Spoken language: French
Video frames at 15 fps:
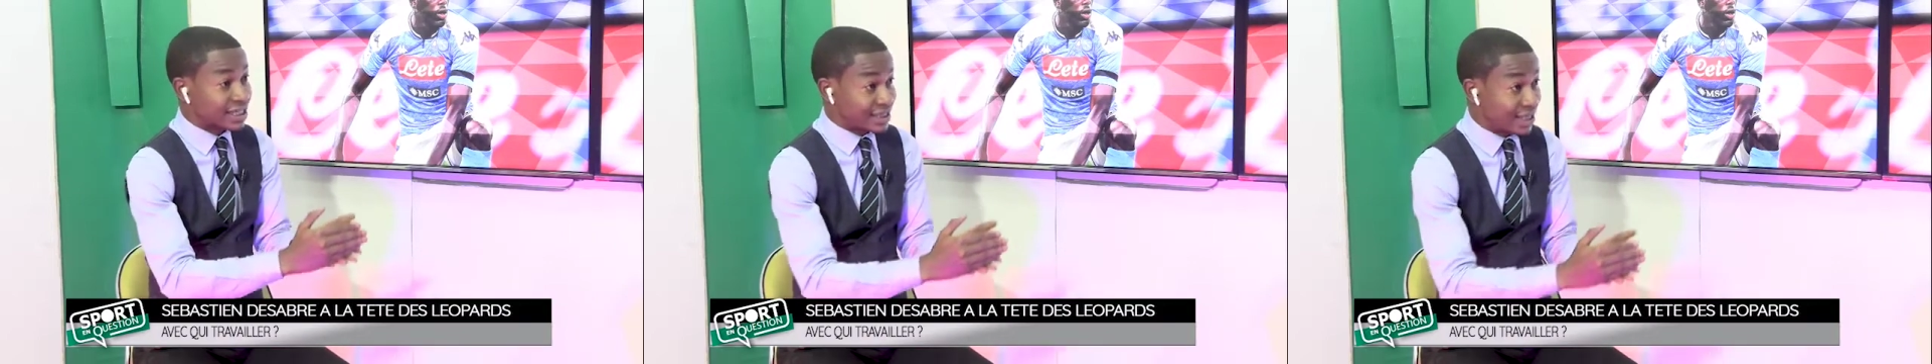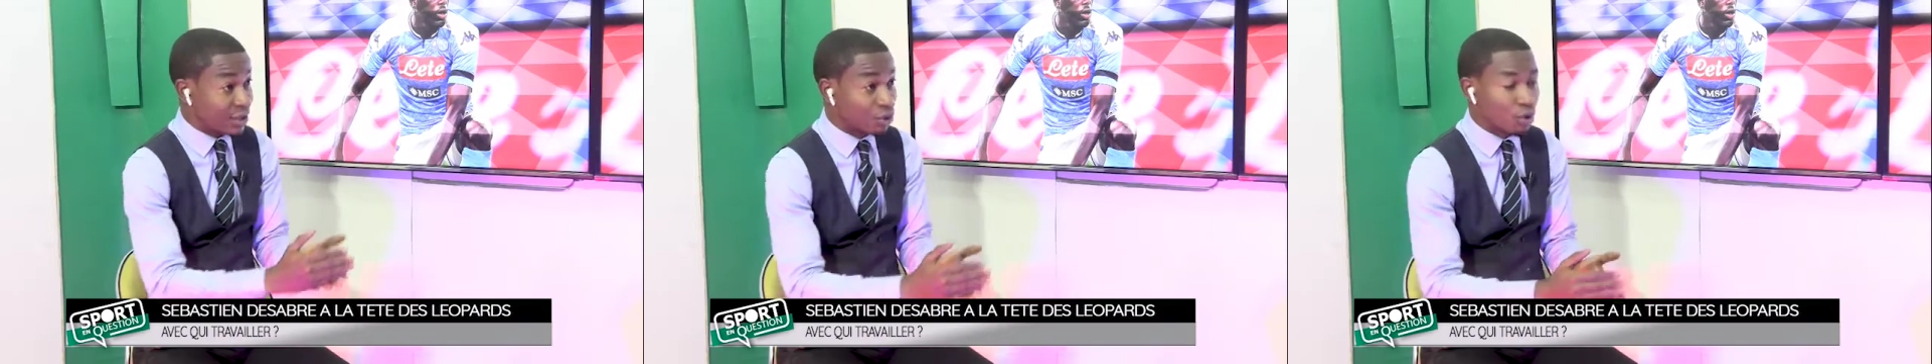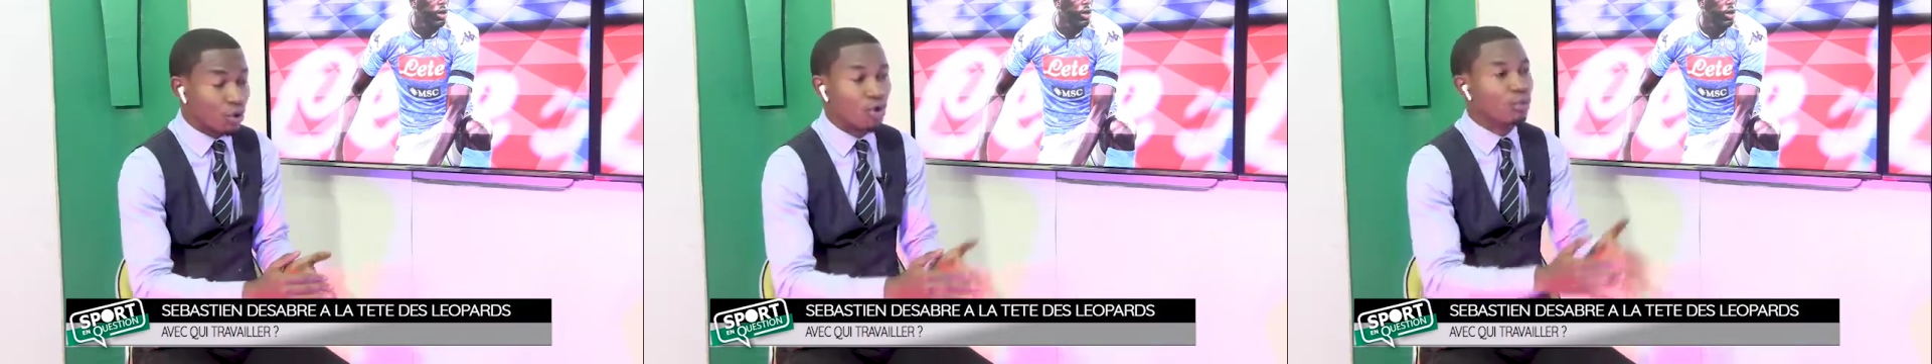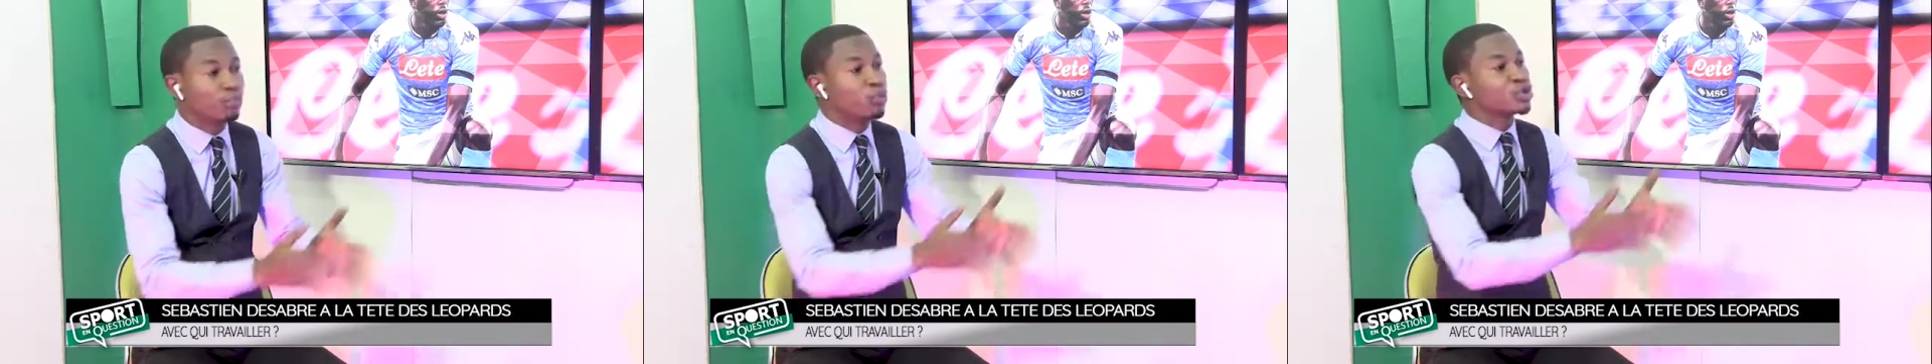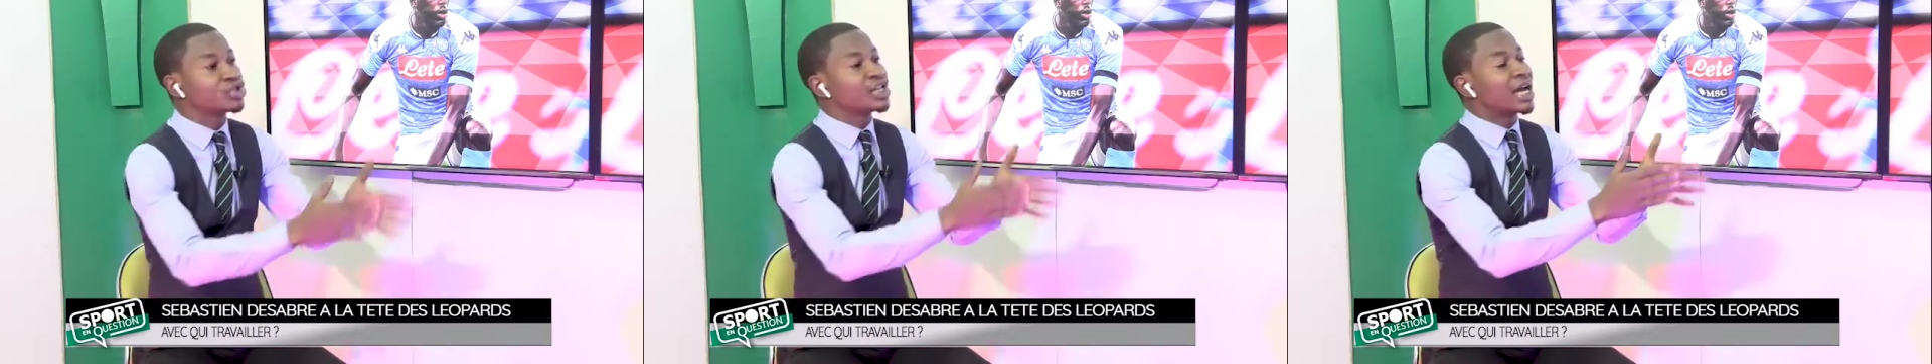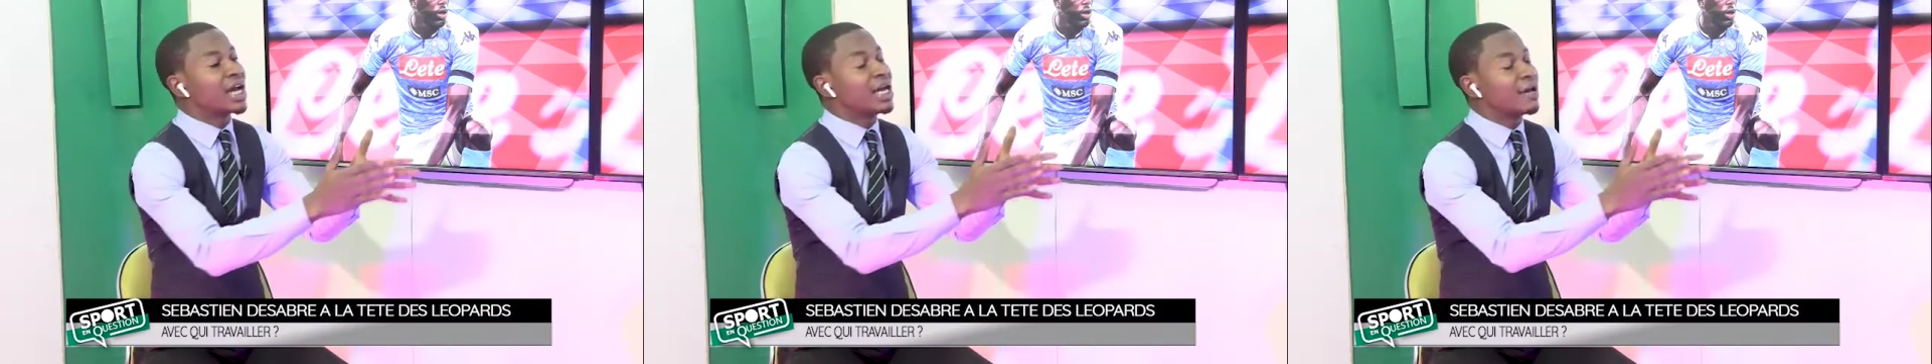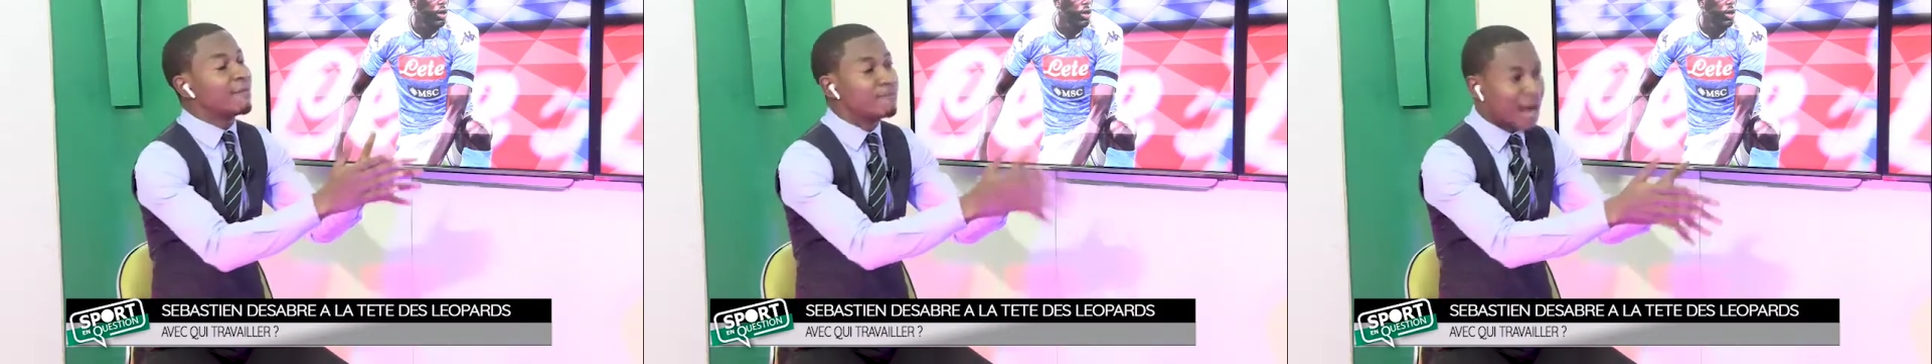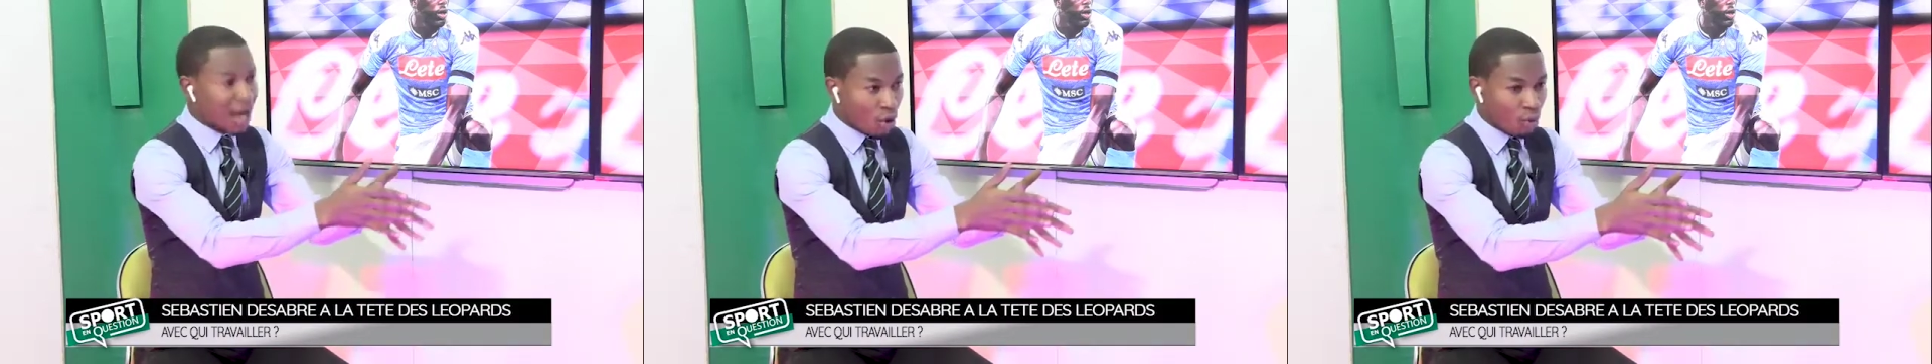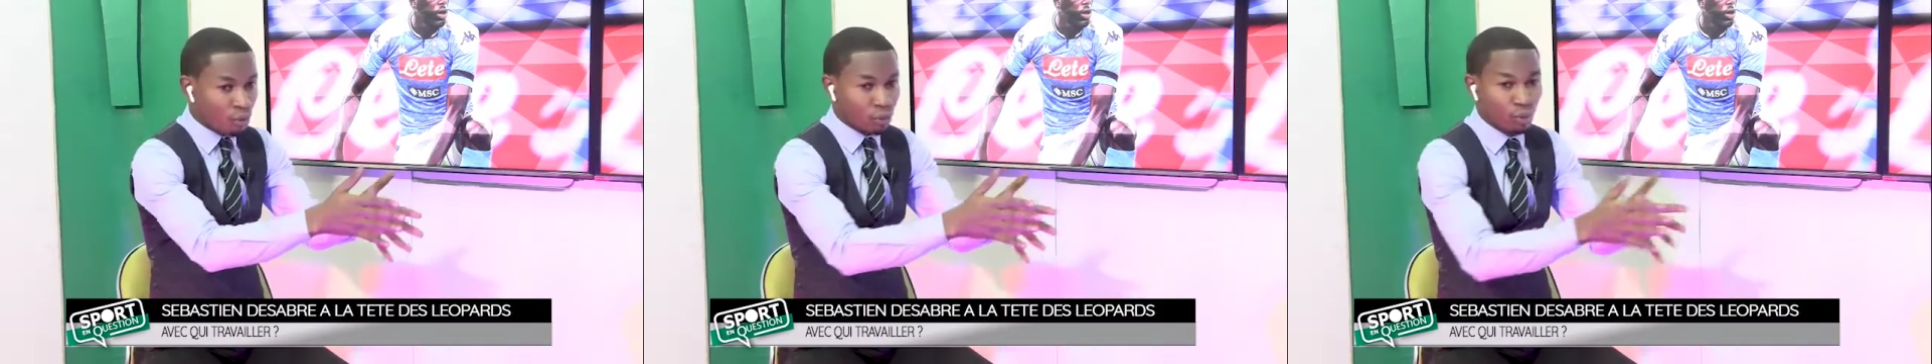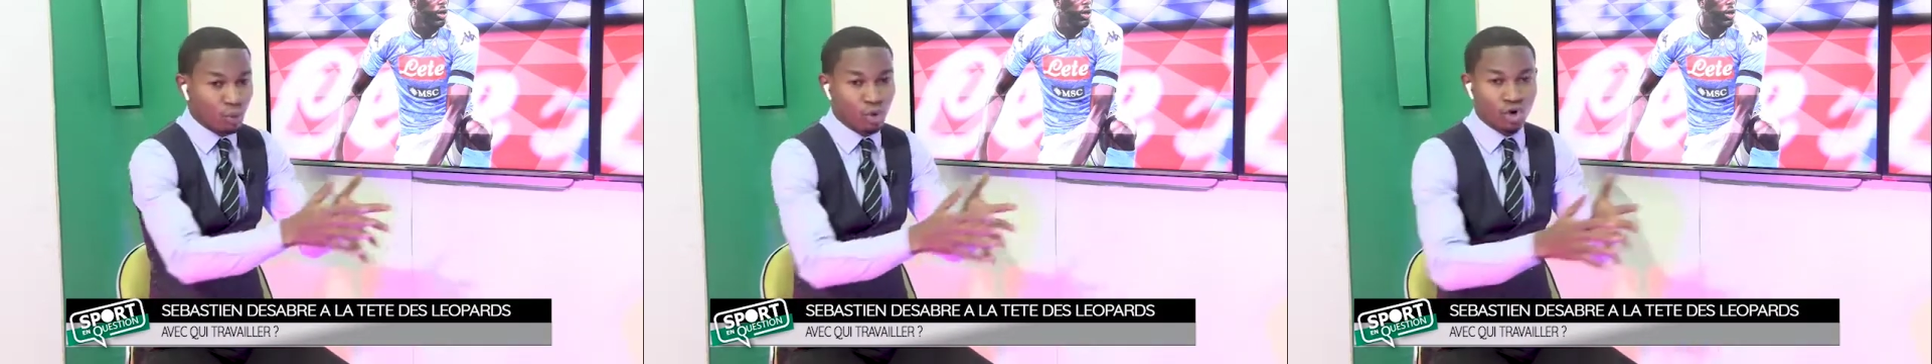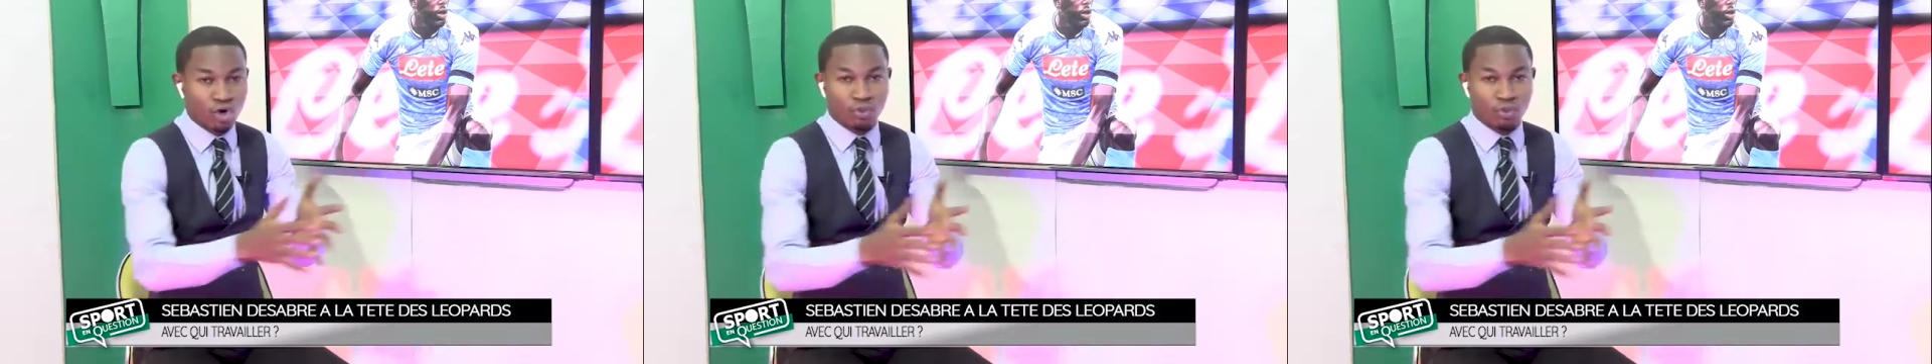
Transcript: C'est-à-dire que pour gérer Bakambu,